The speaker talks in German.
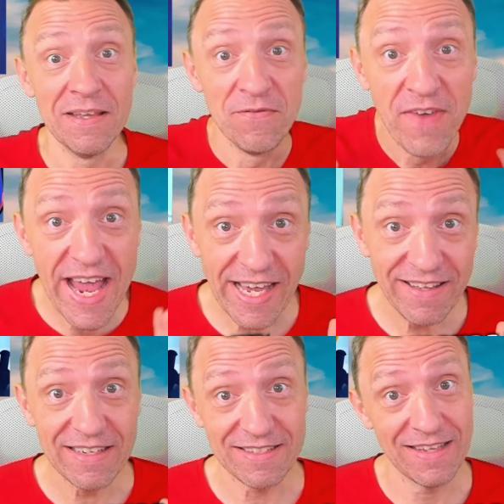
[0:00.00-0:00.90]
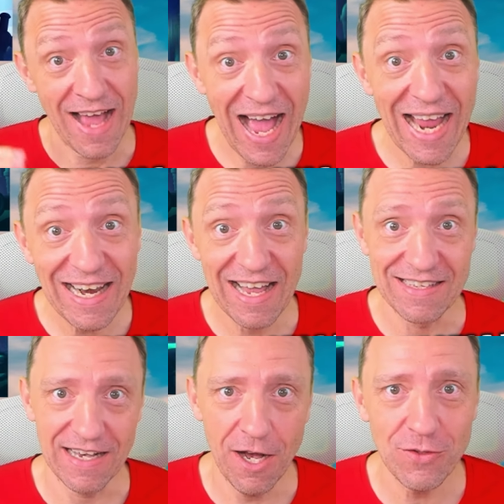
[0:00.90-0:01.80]
die wichtigsten
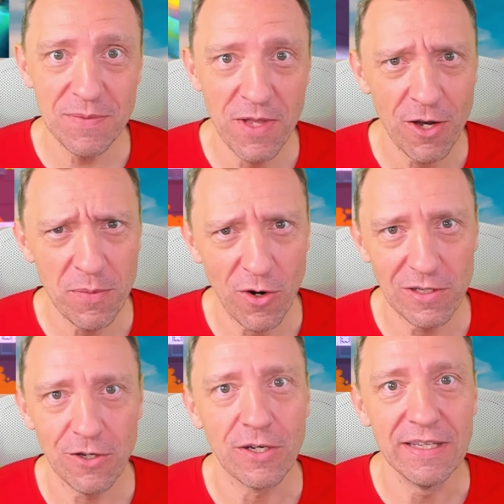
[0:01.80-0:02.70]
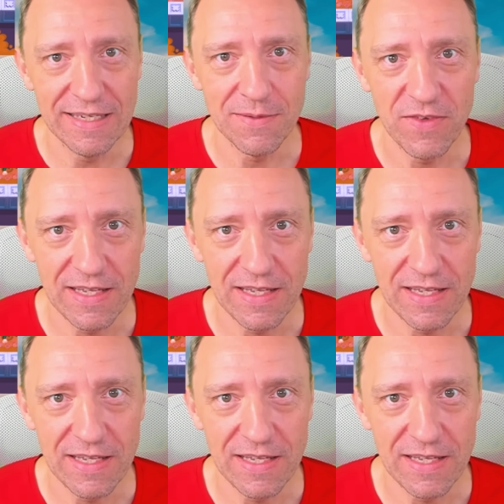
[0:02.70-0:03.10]
Highlights aus dem neuen Brawl Talk in diesem